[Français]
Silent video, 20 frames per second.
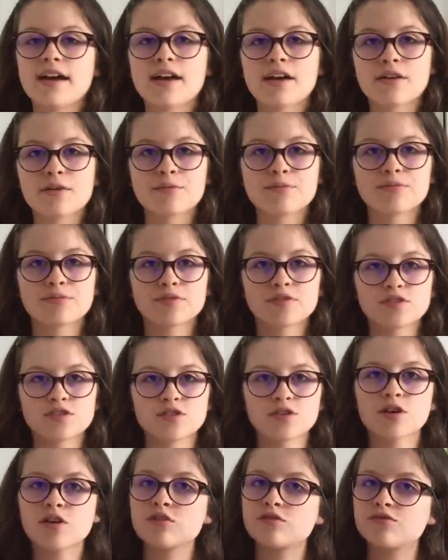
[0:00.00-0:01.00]
Euh,
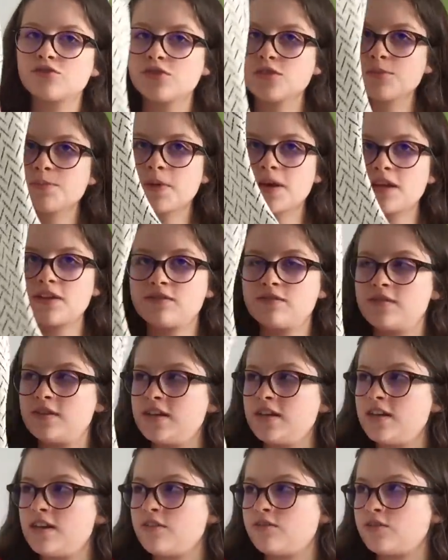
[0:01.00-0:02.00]
sur une vente privée,
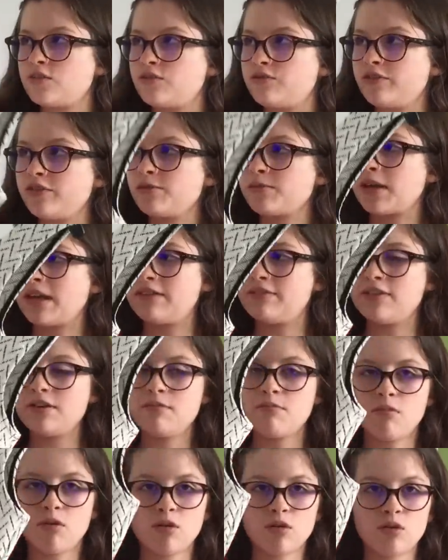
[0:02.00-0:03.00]
il y avait une vente privée
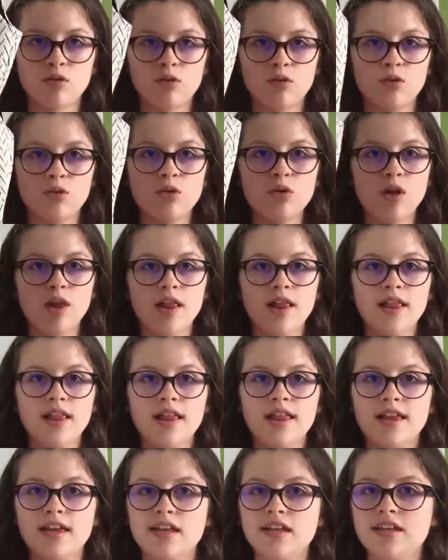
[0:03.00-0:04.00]
Mango.
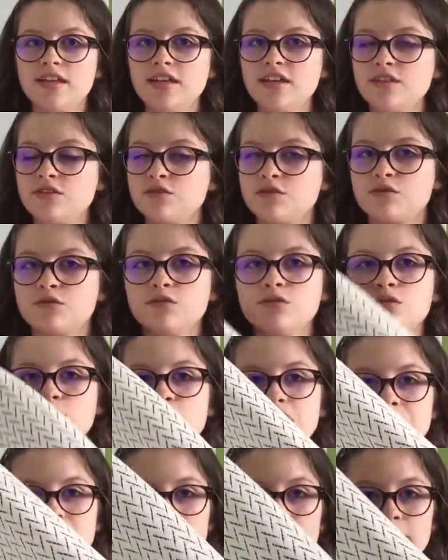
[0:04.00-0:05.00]
Et du coup,
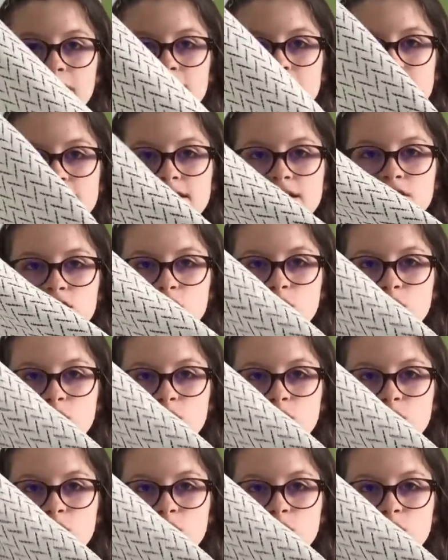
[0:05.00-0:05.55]
j'ai pris cette